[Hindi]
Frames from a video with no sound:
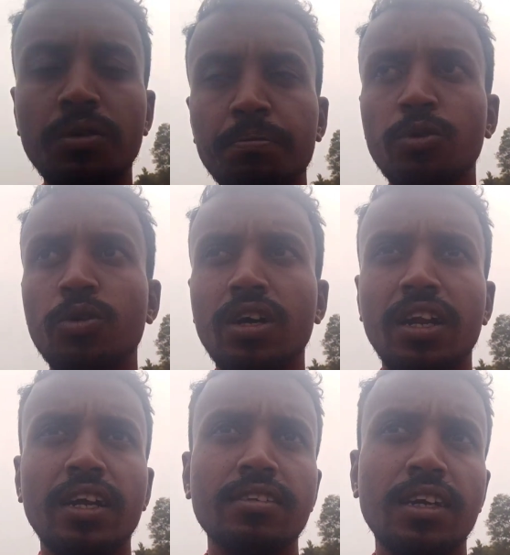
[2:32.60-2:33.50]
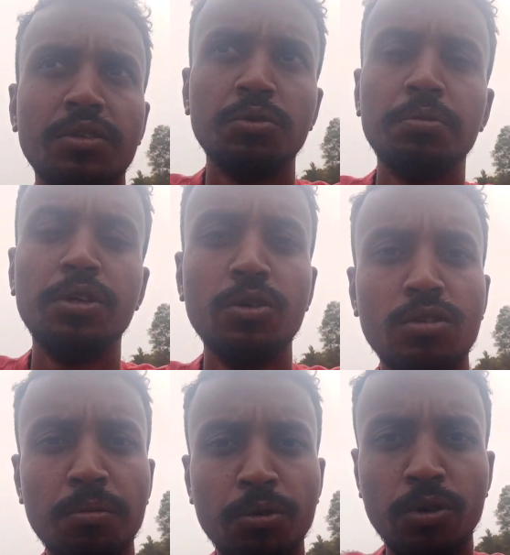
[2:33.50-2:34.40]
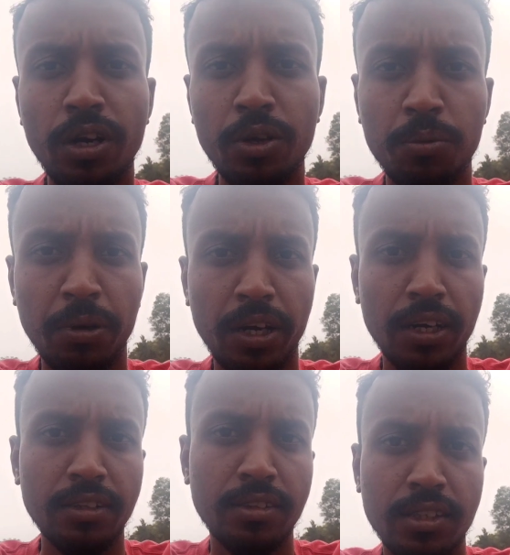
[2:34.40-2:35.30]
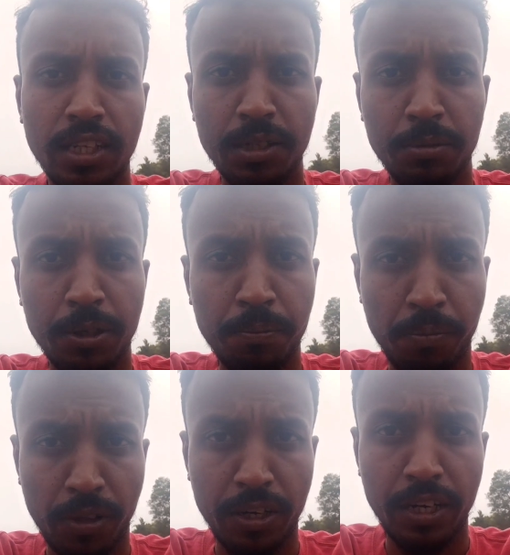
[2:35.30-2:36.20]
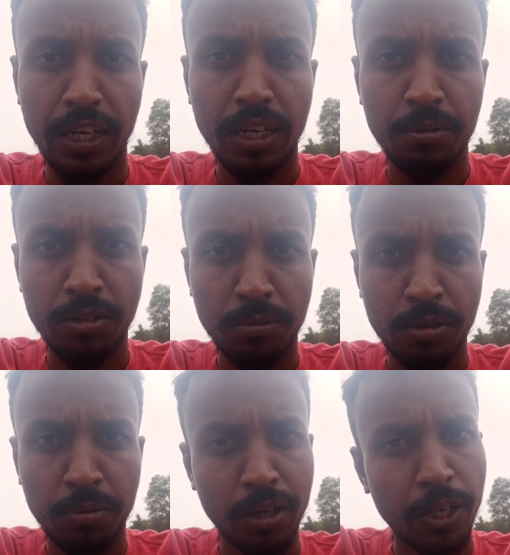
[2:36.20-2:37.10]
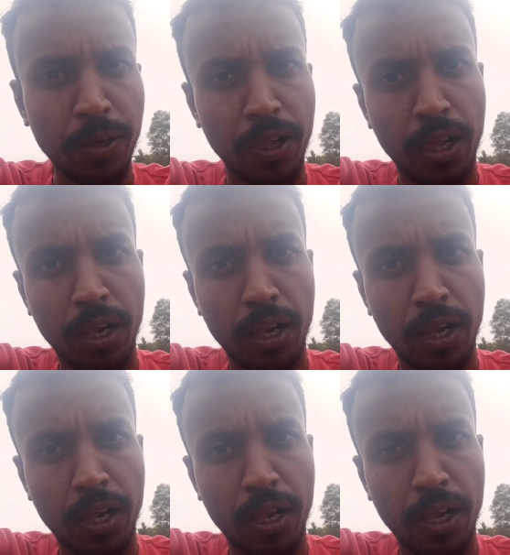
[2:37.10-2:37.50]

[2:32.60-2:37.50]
अपलोड करना चाहें तो वीडियोस अपलोड नहीं हो पाएगा इसी चलते मैं डेटा सबसे पहले